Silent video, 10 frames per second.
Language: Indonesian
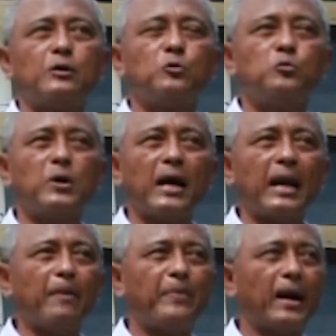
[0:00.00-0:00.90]
dua
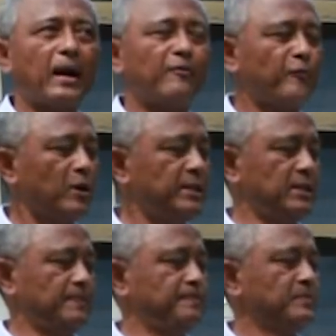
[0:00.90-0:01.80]
lapangan
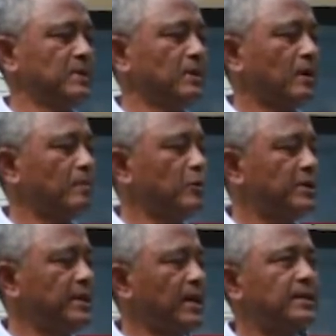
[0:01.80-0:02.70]
voli.
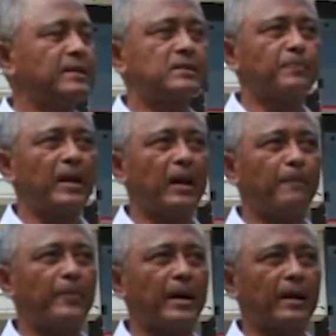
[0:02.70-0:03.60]
Kemudian di sebelah
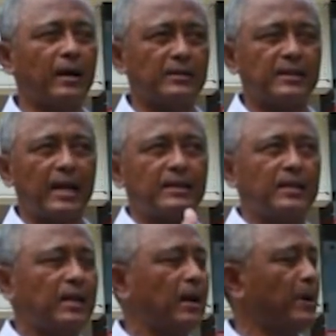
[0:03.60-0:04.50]
bar, uh,
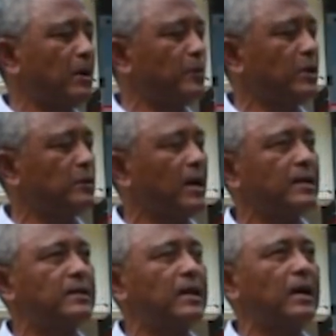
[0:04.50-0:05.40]
selatannya lapangan voli itu
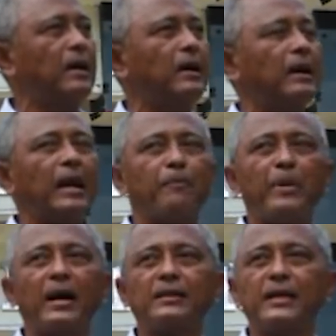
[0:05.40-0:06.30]
ada
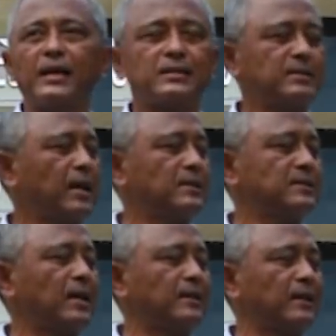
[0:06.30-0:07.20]
lapangan tenis yang
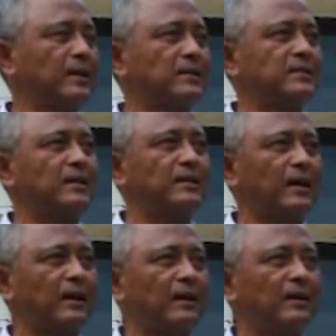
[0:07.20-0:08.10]
standarnya
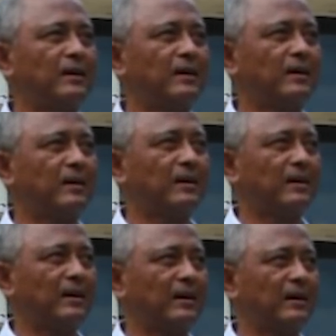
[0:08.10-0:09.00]
standar
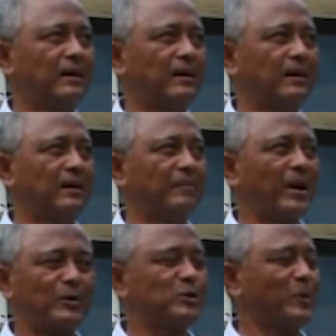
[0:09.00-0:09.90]
uh,
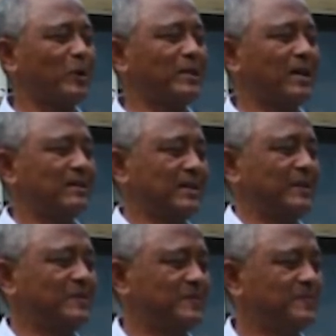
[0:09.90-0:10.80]
bagus pokoknya
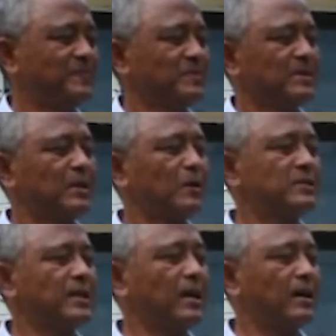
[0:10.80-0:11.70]
gitu.
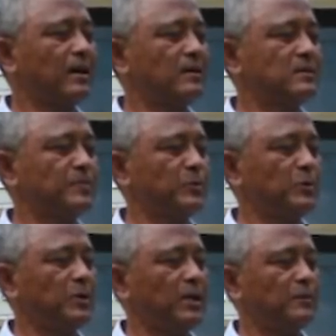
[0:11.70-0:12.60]
Terus yang
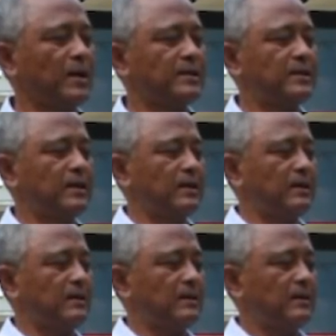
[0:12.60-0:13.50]
ke-10 itu
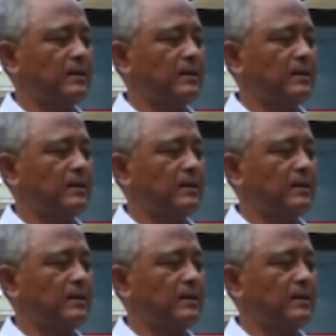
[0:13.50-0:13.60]
ada